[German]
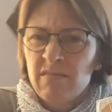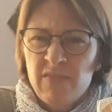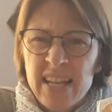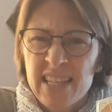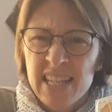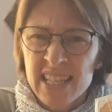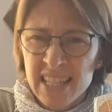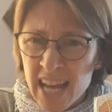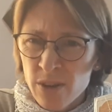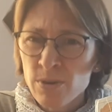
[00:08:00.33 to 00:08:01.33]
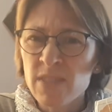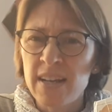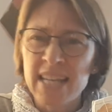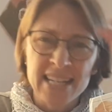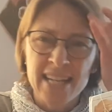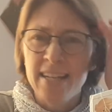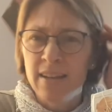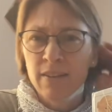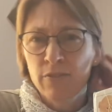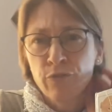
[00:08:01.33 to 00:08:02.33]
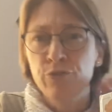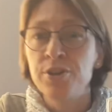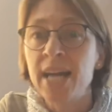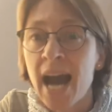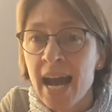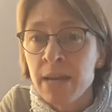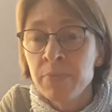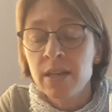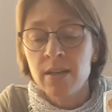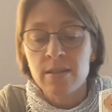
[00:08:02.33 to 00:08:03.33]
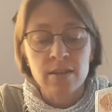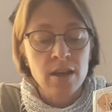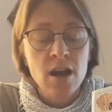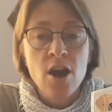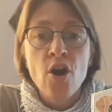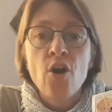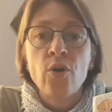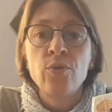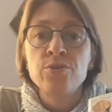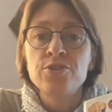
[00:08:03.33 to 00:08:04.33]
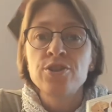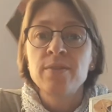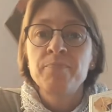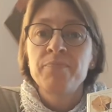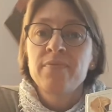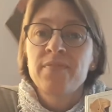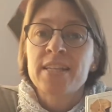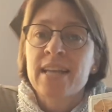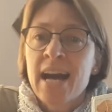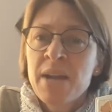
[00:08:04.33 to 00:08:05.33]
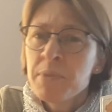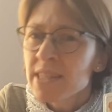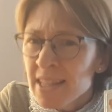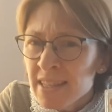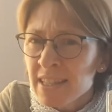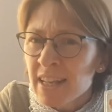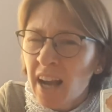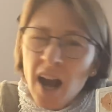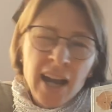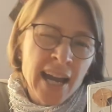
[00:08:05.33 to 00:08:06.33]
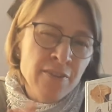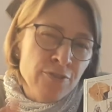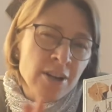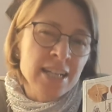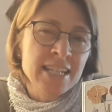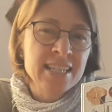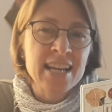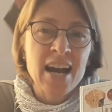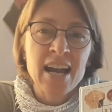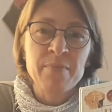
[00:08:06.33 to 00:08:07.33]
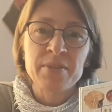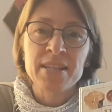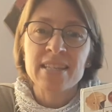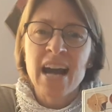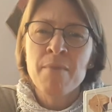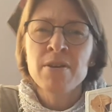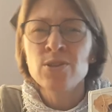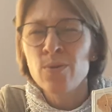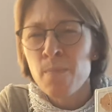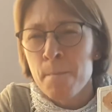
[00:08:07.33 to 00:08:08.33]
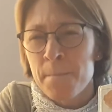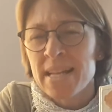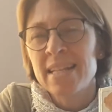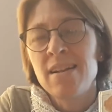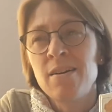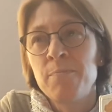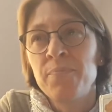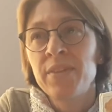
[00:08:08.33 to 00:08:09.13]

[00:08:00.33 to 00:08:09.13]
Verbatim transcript: was ist denn da los? Was hat er denn für ein Geheimnis? Und das Geheimnis ist gar kein wirkliches Geheimnis, aber so ein bisschen.